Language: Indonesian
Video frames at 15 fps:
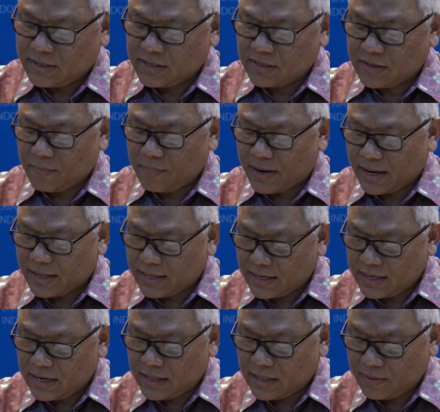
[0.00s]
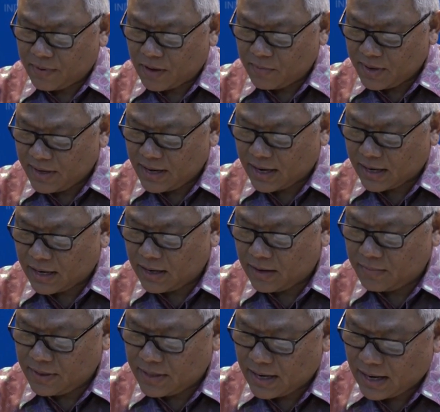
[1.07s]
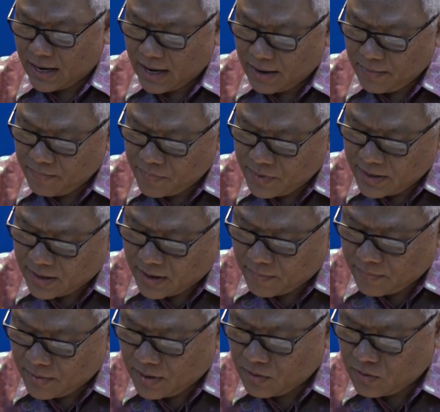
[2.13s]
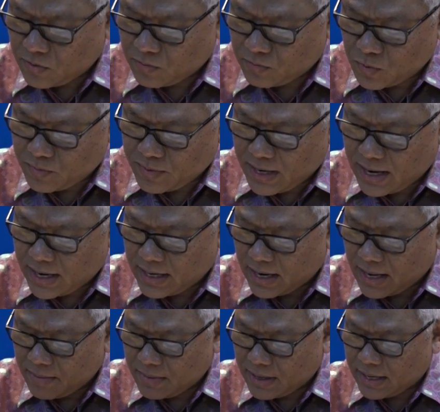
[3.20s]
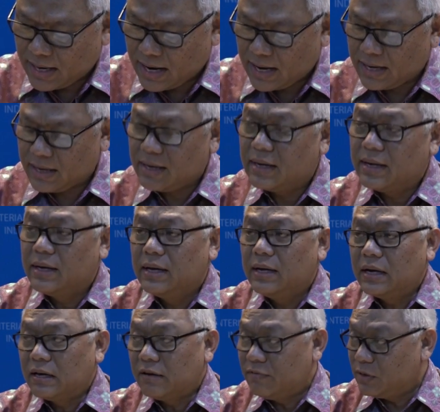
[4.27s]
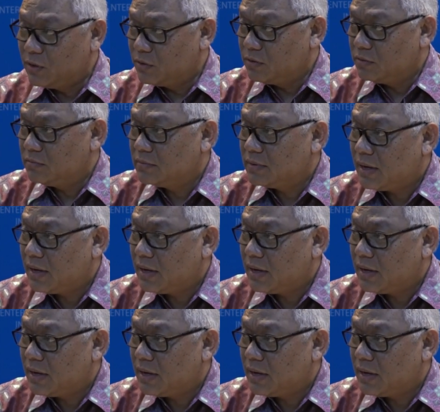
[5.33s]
Saya sampaikan tadi nanti Pak Beni akan lebih dalam, tapi umumnya adalah mengenai review,